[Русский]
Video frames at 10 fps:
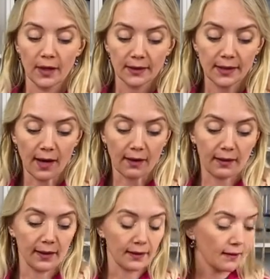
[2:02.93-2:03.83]
Так,
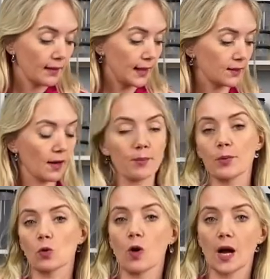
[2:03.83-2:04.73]
э, это
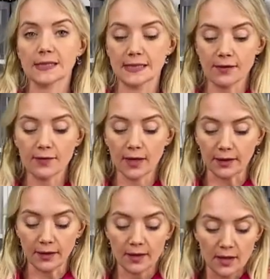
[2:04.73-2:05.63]
про
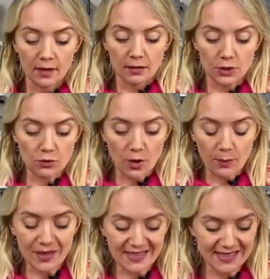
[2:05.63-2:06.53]
основание. Хочу
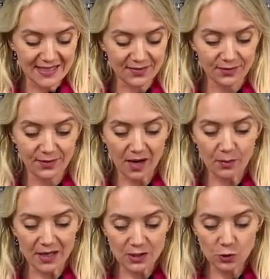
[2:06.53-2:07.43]
обратить как
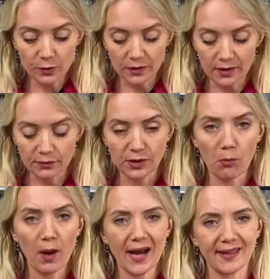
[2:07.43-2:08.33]
бы особенное
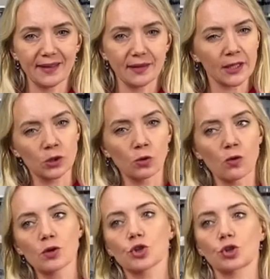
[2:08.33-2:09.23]
внимание на
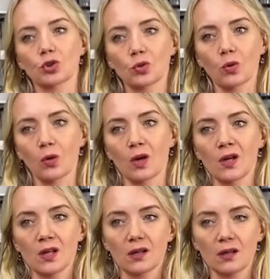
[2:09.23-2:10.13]
то, что
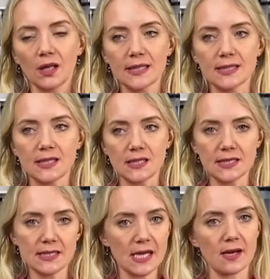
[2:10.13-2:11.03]
э, эти
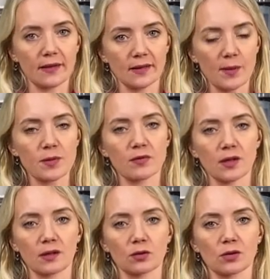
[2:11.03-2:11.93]
изделия
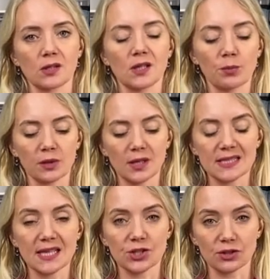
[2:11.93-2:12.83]
тапервары, которые не
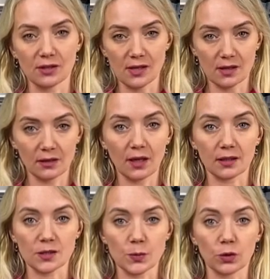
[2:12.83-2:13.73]
предназначены для
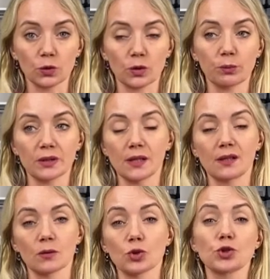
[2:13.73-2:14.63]
контакта с продуктом
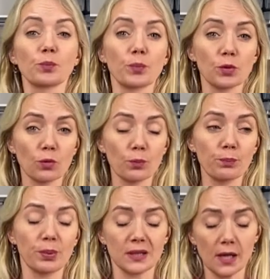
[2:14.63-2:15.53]
питания, очень,
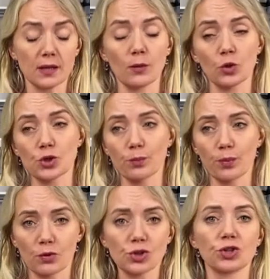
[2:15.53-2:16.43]
питание очень
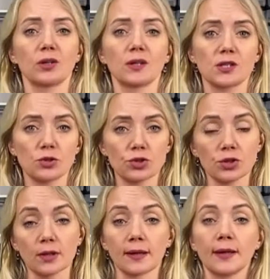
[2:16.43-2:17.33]
прочные,
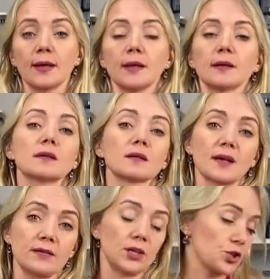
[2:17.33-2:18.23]
надежные и
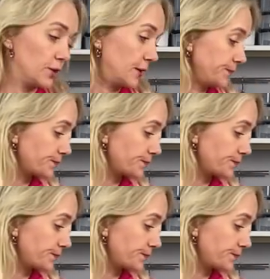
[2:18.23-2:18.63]
долговечные.